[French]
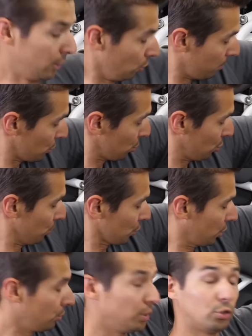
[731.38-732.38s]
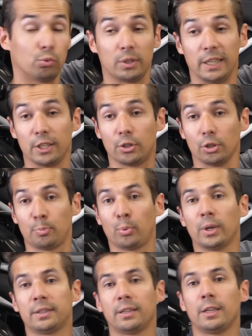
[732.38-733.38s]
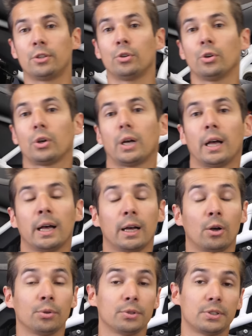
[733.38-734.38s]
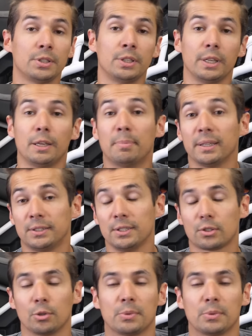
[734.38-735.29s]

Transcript: Et donc bah justement, j'ai donné toutes les codes pour la Tiger à Andy et Baptiste,